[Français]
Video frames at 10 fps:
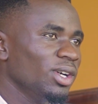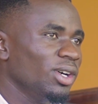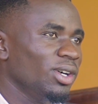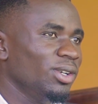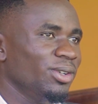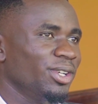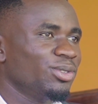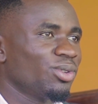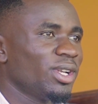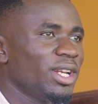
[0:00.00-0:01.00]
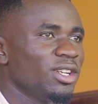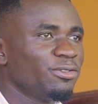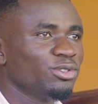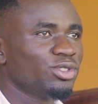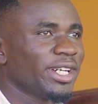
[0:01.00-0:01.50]
euh, le retour de la ligne
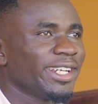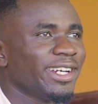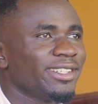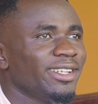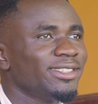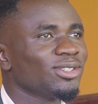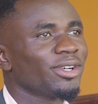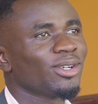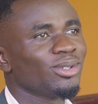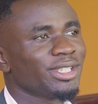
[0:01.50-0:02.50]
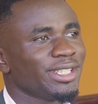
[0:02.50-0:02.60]
foot, à regarder le temps record